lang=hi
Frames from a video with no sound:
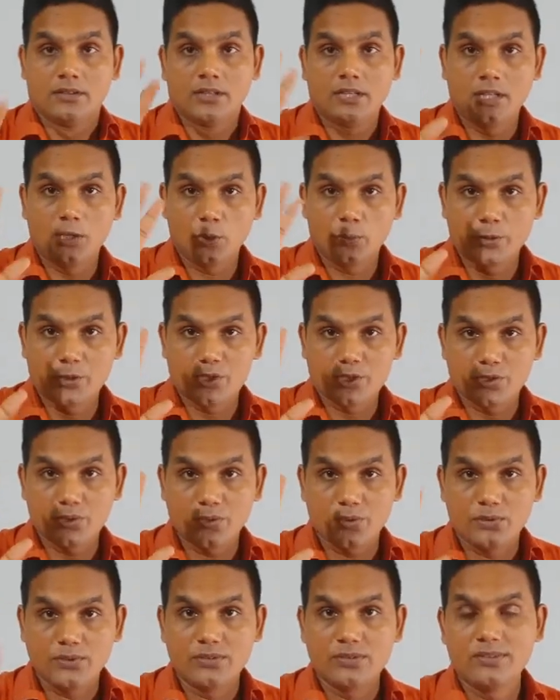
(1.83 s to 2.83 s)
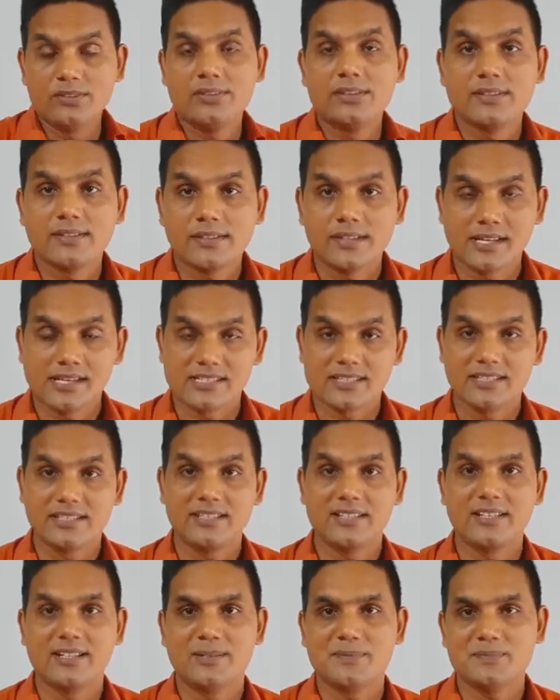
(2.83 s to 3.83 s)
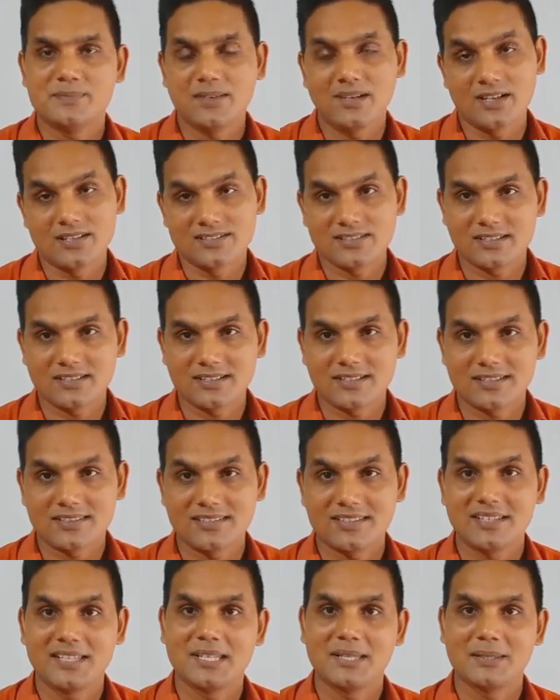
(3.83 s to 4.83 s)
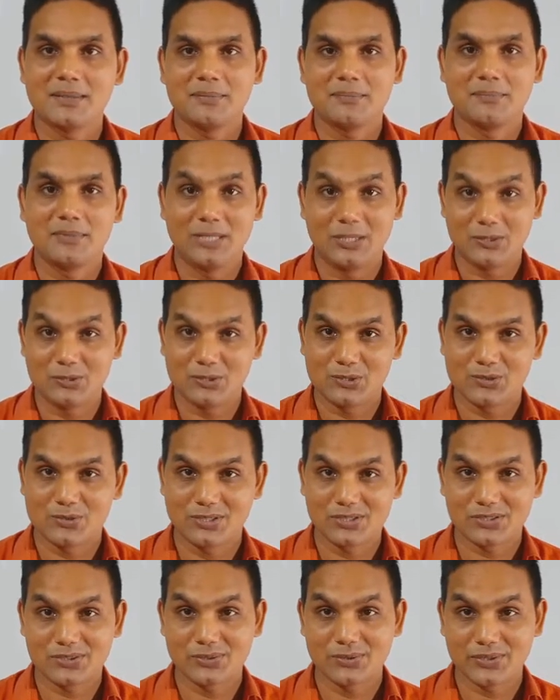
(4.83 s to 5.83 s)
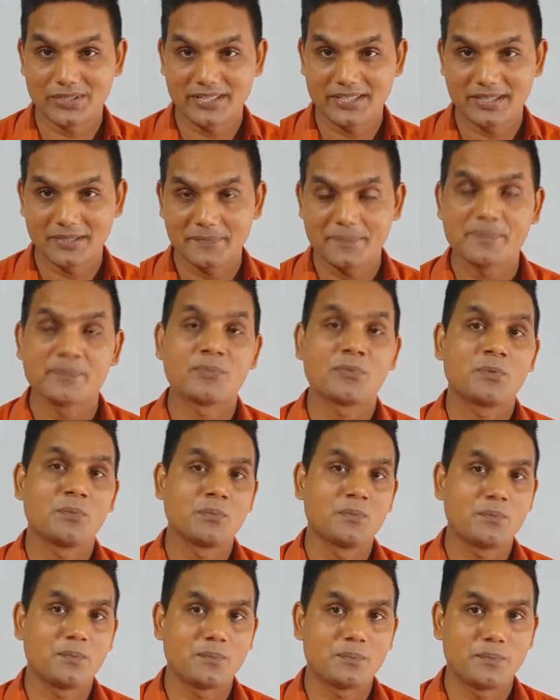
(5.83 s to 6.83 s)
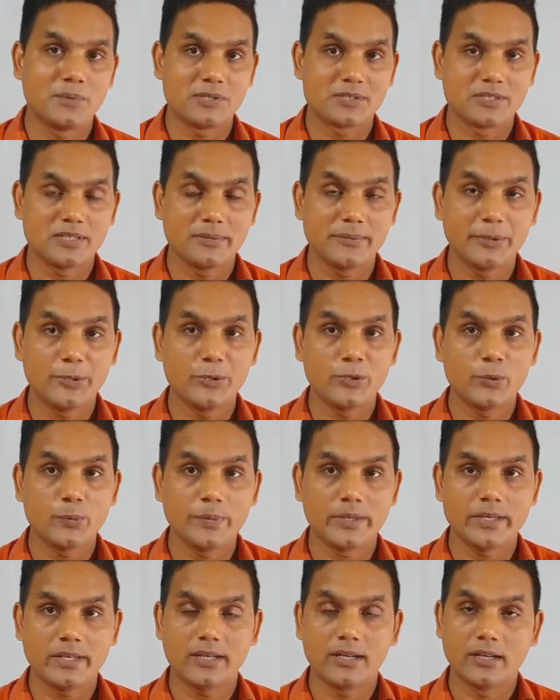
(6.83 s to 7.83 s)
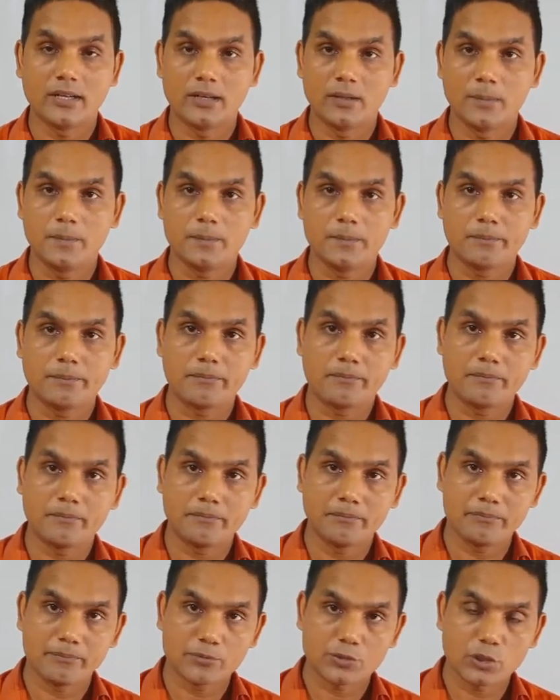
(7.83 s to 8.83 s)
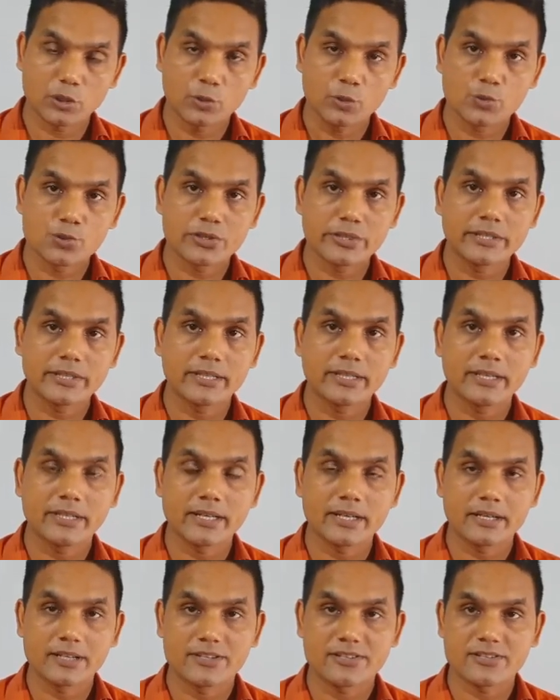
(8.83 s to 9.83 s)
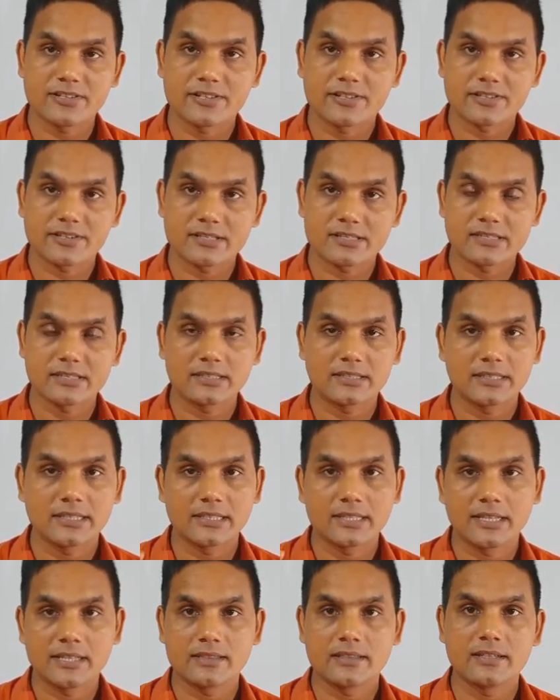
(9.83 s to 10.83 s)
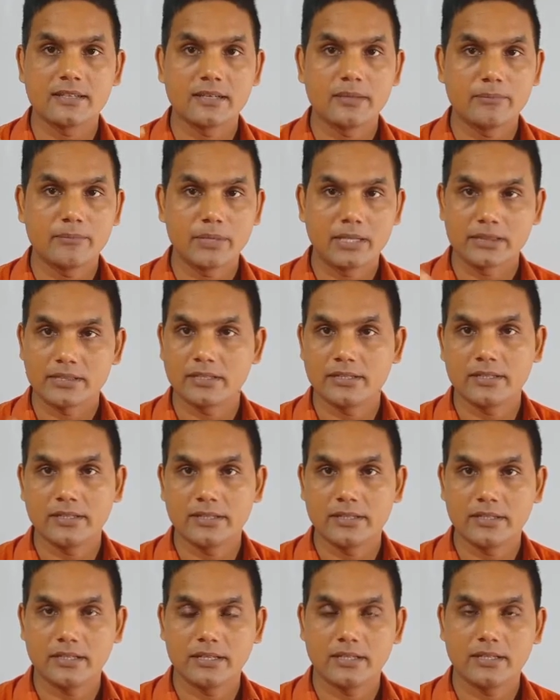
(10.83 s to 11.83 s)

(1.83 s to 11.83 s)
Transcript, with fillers: हेलो बच्चों कैसे हैं आप आशा करते हैं बिल्कुल स्वस्थ होंगे पिछले वीडियो में आप सोलूशन के कंसंट्रेशन के कितने मेथड हैं